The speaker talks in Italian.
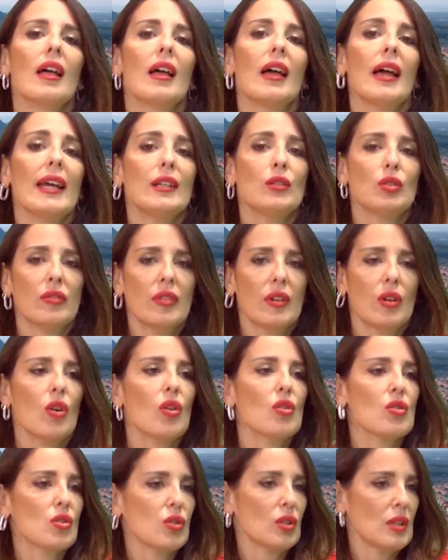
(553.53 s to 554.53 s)
è
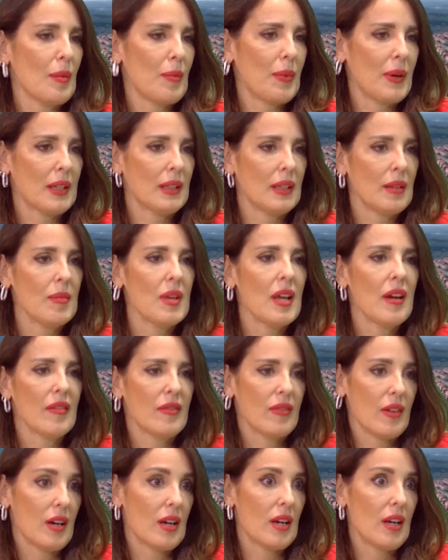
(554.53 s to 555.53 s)
doveroso da parte mia
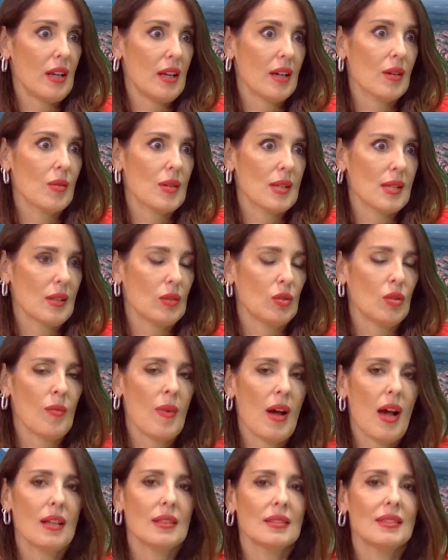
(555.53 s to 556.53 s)
farle questa
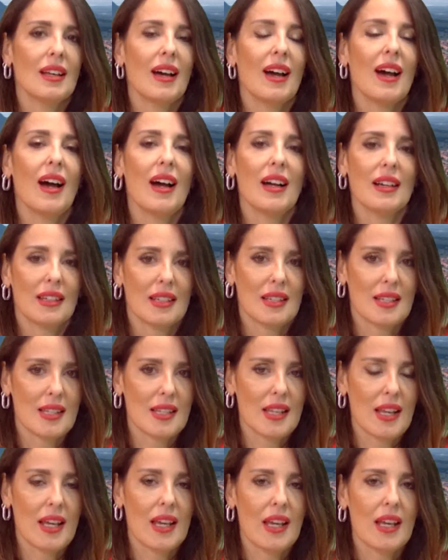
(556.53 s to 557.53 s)
domanda, anche
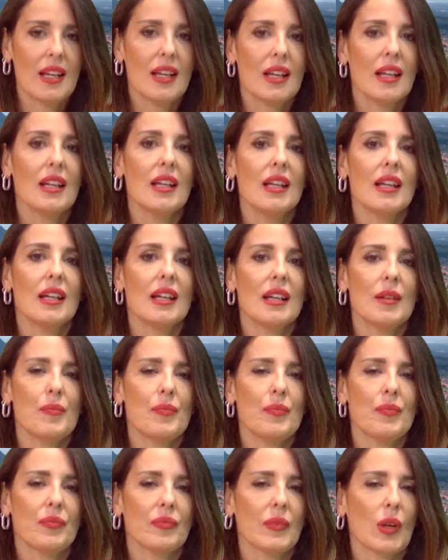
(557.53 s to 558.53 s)
se
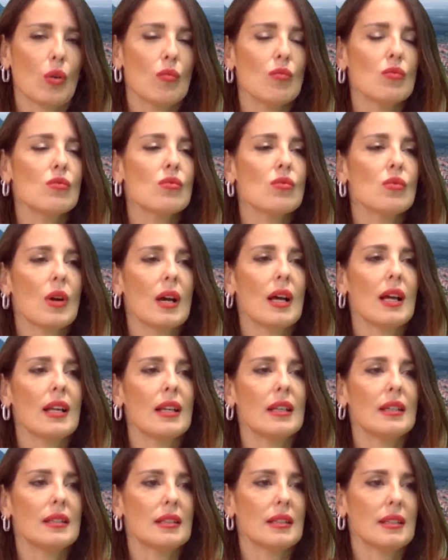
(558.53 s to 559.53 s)
eh,
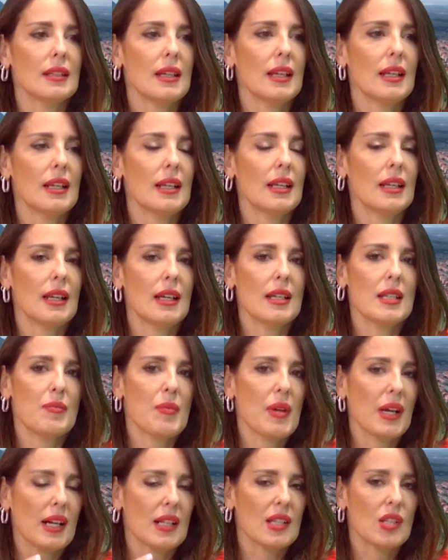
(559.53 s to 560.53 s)
comunque nelle
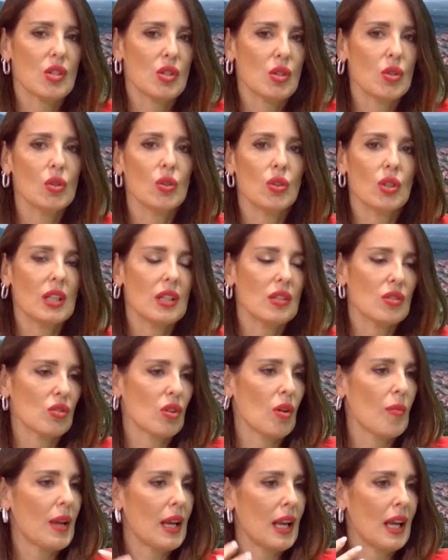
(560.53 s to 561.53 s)
spiegazioni,
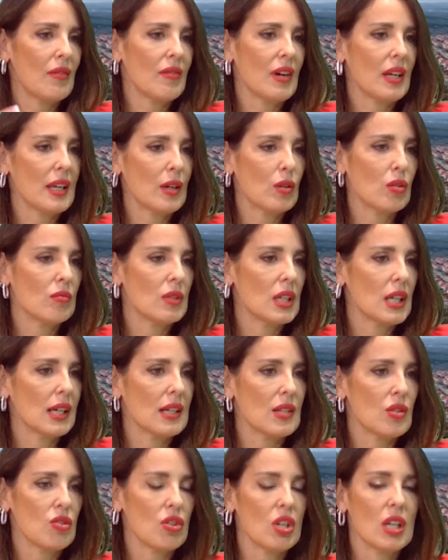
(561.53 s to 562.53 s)
insomma, nelle varie
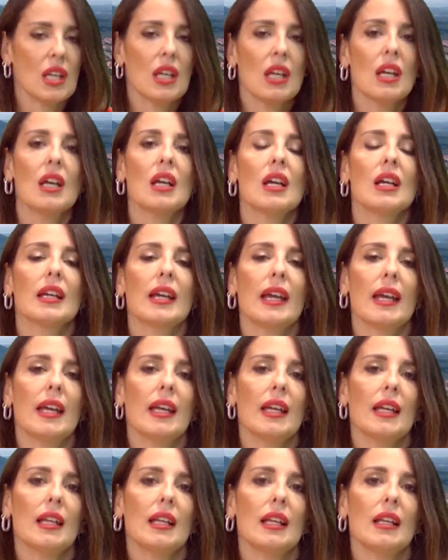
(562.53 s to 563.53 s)
comunicazioni
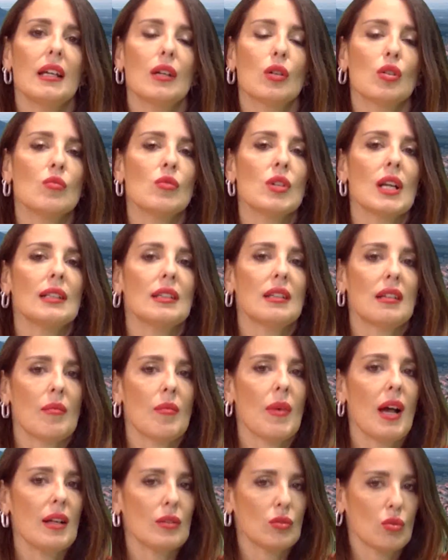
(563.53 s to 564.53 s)
che il Comune ha
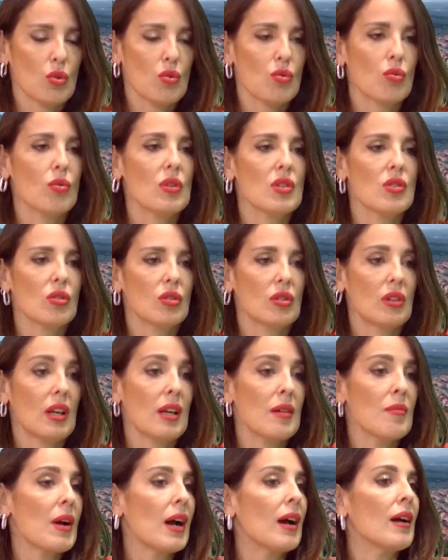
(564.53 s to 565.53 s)
diramato su questo
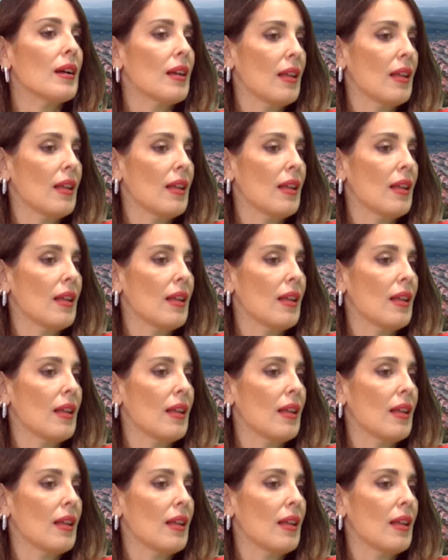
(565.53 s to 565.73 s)
tema